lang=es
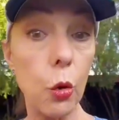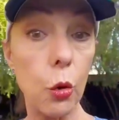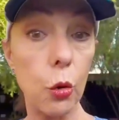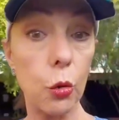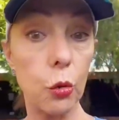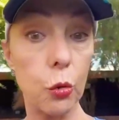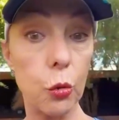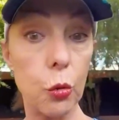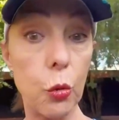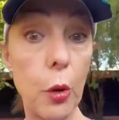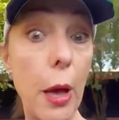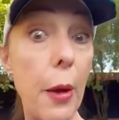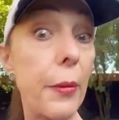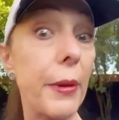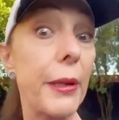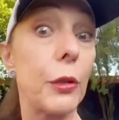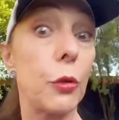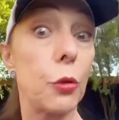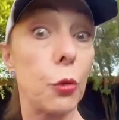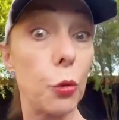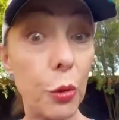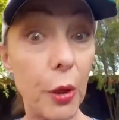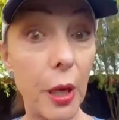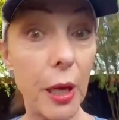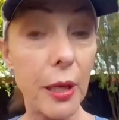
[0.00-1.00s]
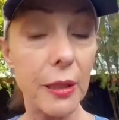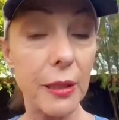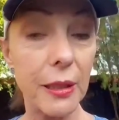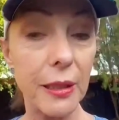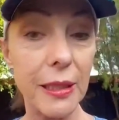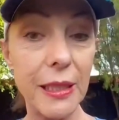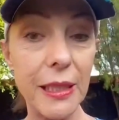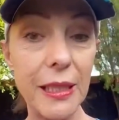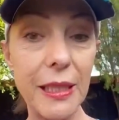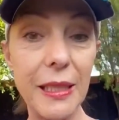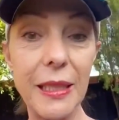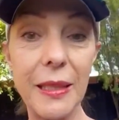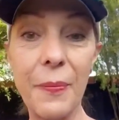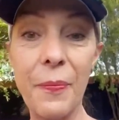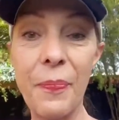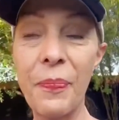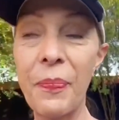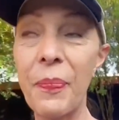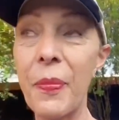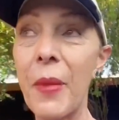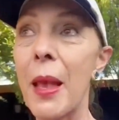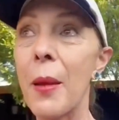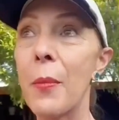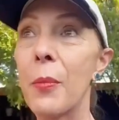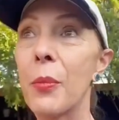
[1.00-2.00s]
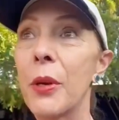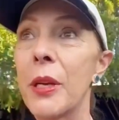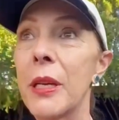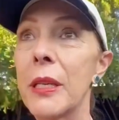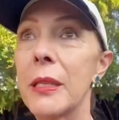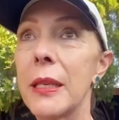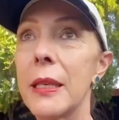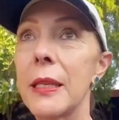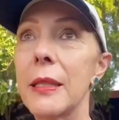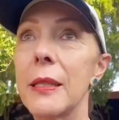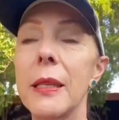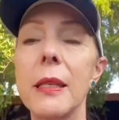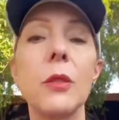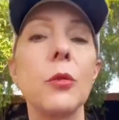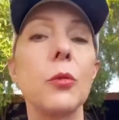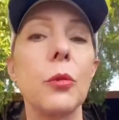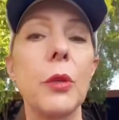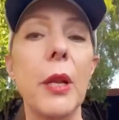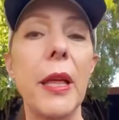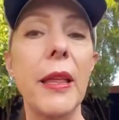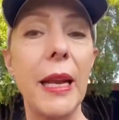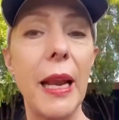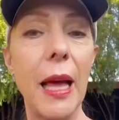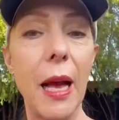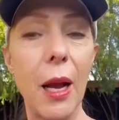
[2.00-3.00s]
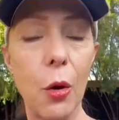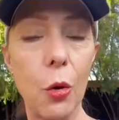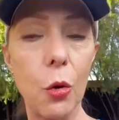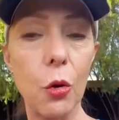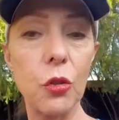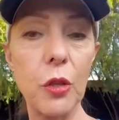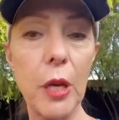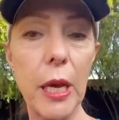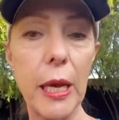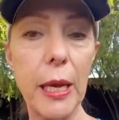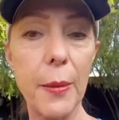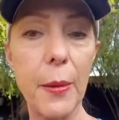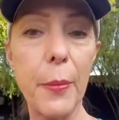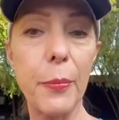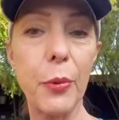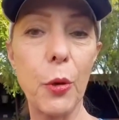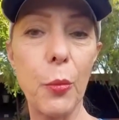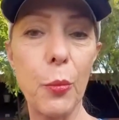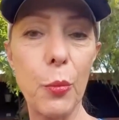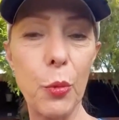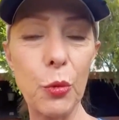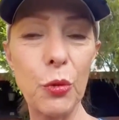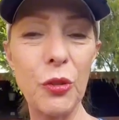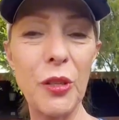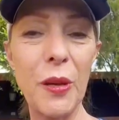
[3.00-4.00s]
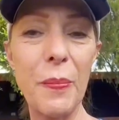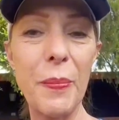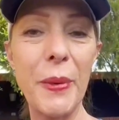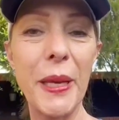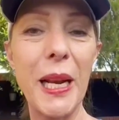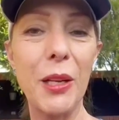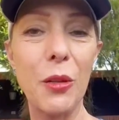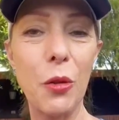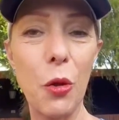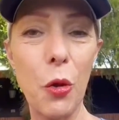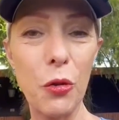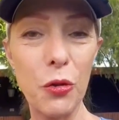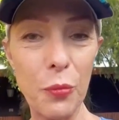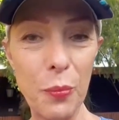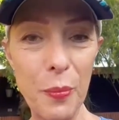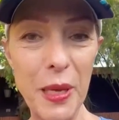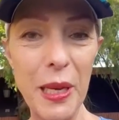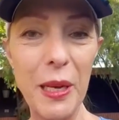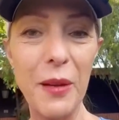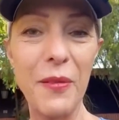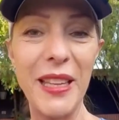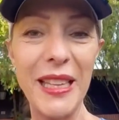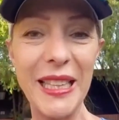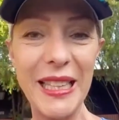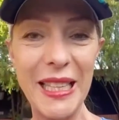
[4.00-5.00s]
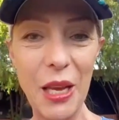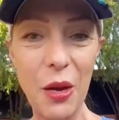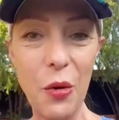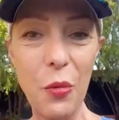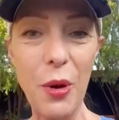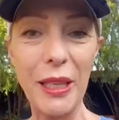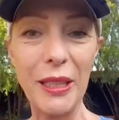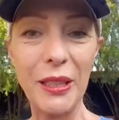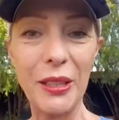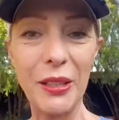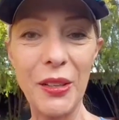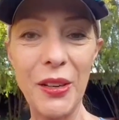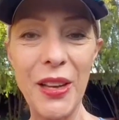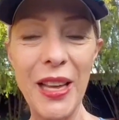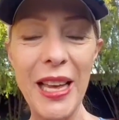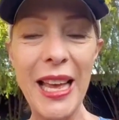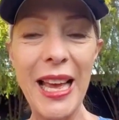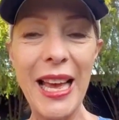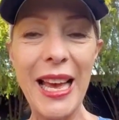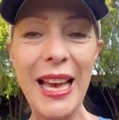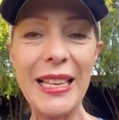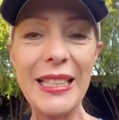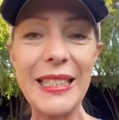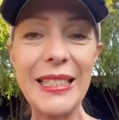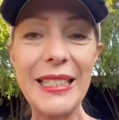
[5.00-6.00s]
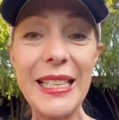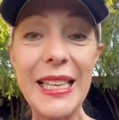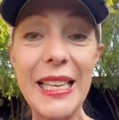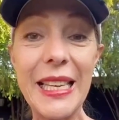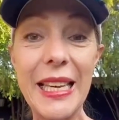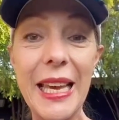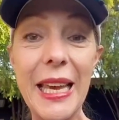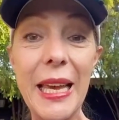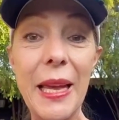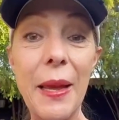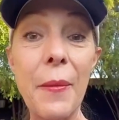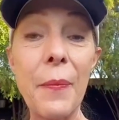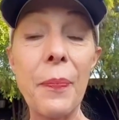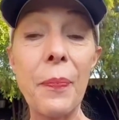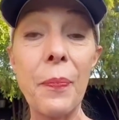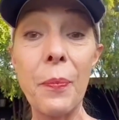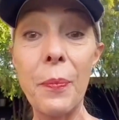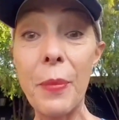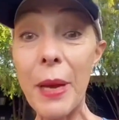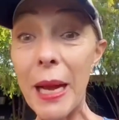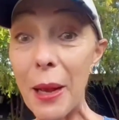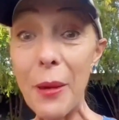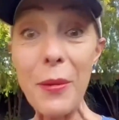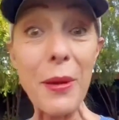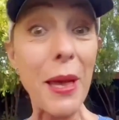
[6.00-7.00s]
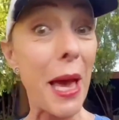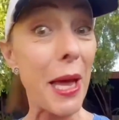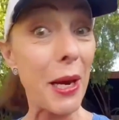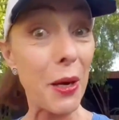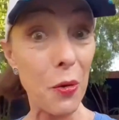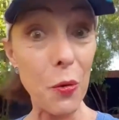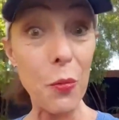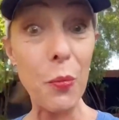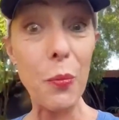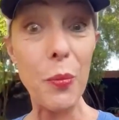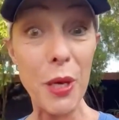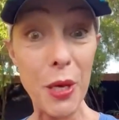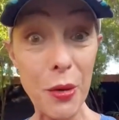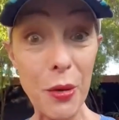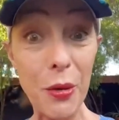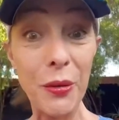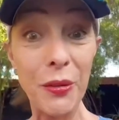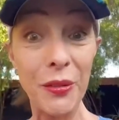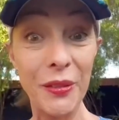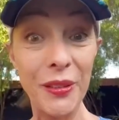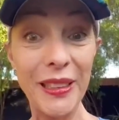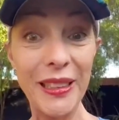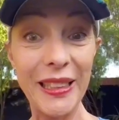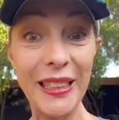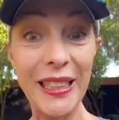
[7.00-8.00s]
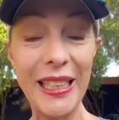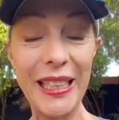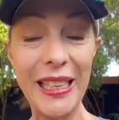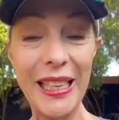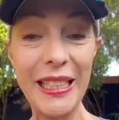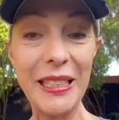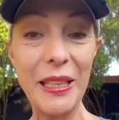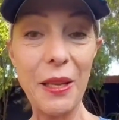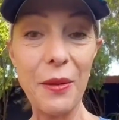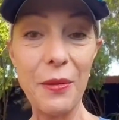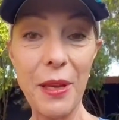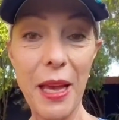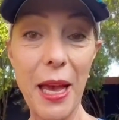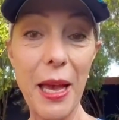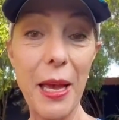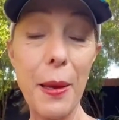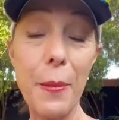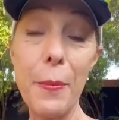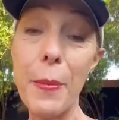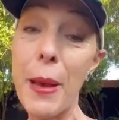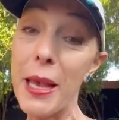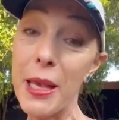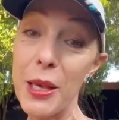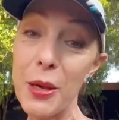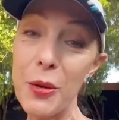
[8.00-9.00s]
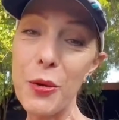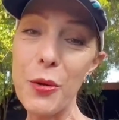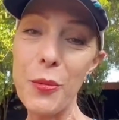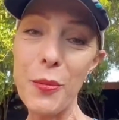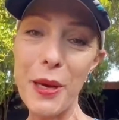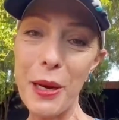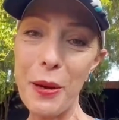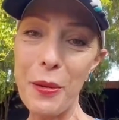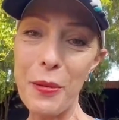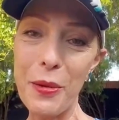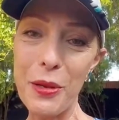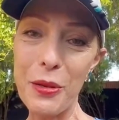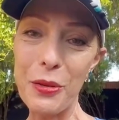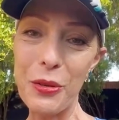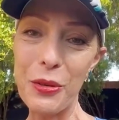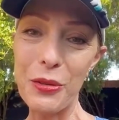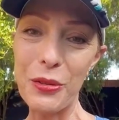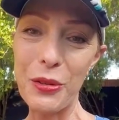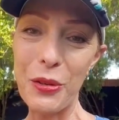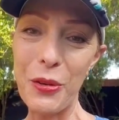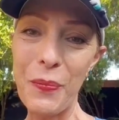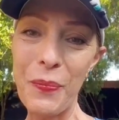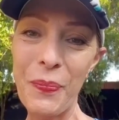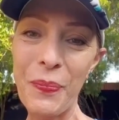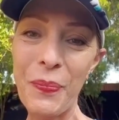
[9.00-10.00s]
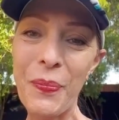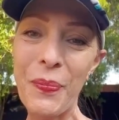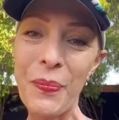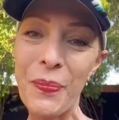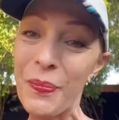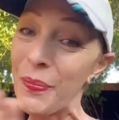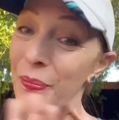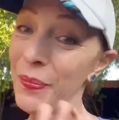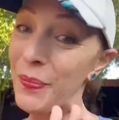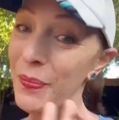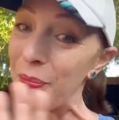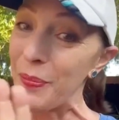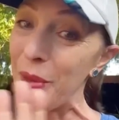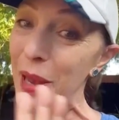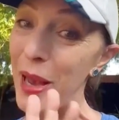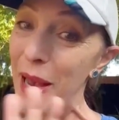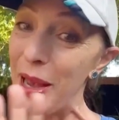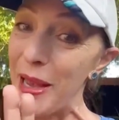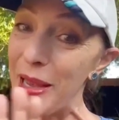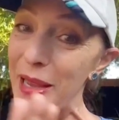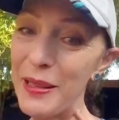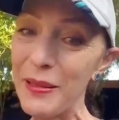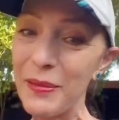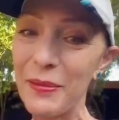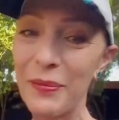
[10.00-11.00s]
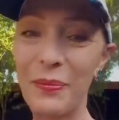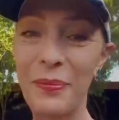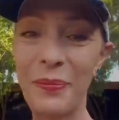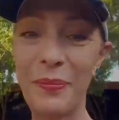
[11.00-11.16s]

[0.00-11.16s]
o sus aventuras. Y pues esa es una de las cosas que me propuse para el 2024. Así que van a viajar conmigo en este viaje mágico y maravilloso. Bye.